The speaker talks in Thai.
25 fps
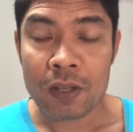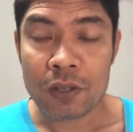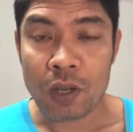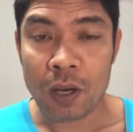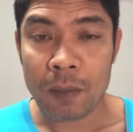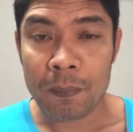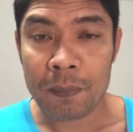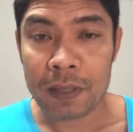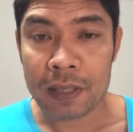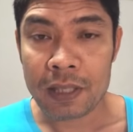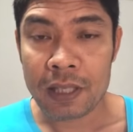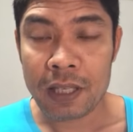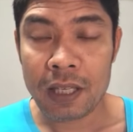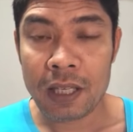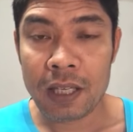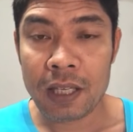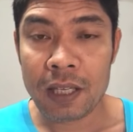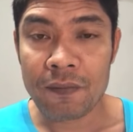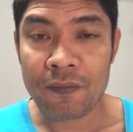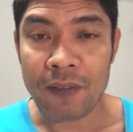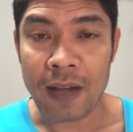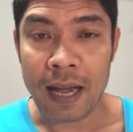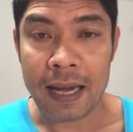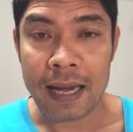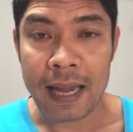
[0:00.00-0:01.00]
ชอบไปที่
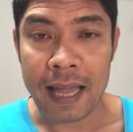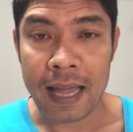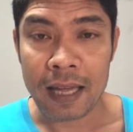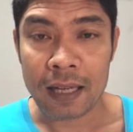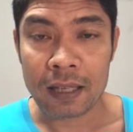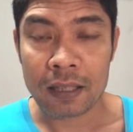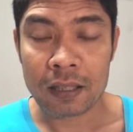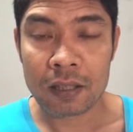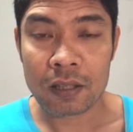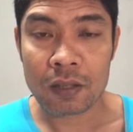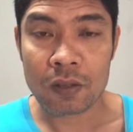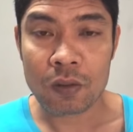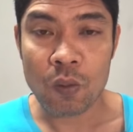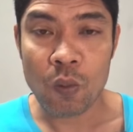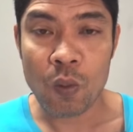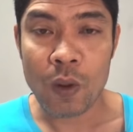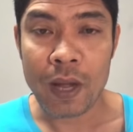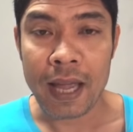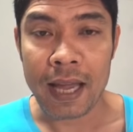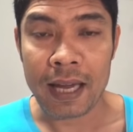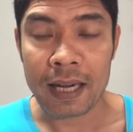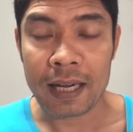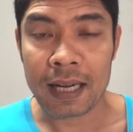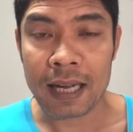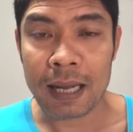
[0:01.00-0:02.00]
ฝ่ายแดงคู่
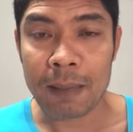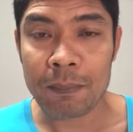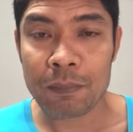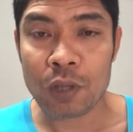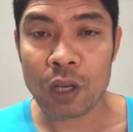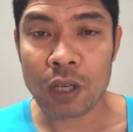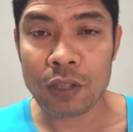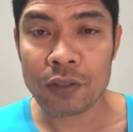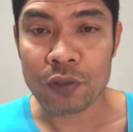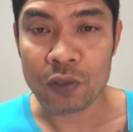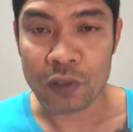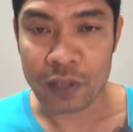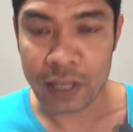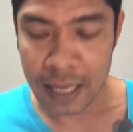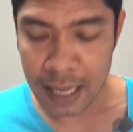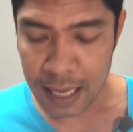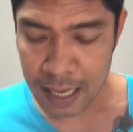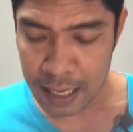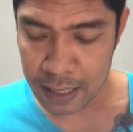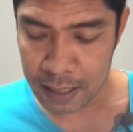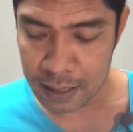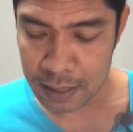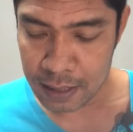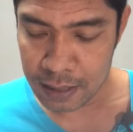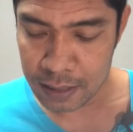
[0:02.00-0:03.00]
เอกนะครับยอดสุริยา
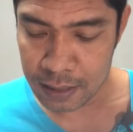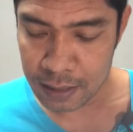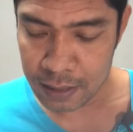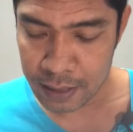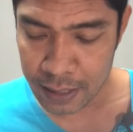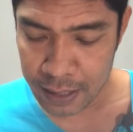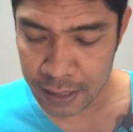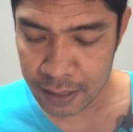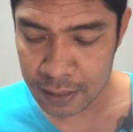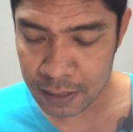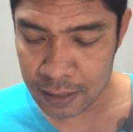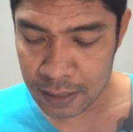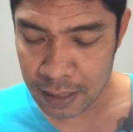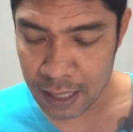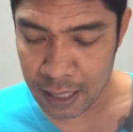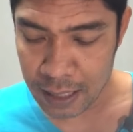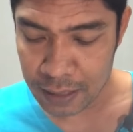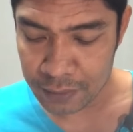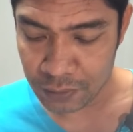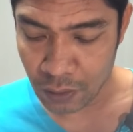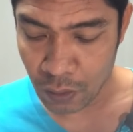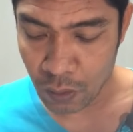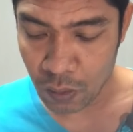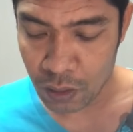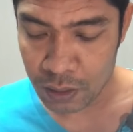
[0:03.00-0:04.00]
นิ
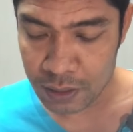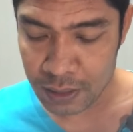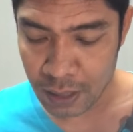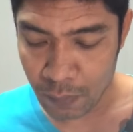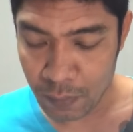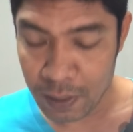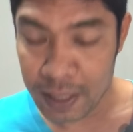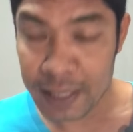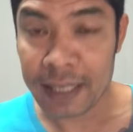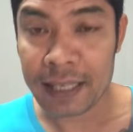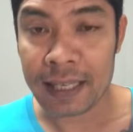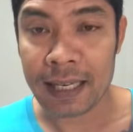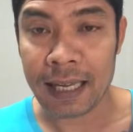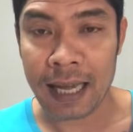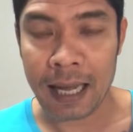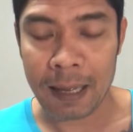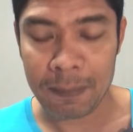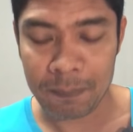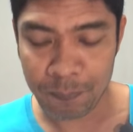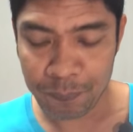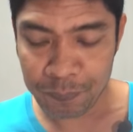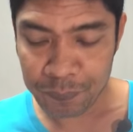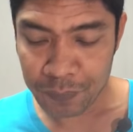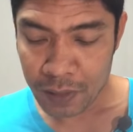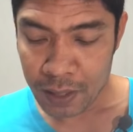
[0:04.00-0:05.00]
สอชาวลิตนะครับ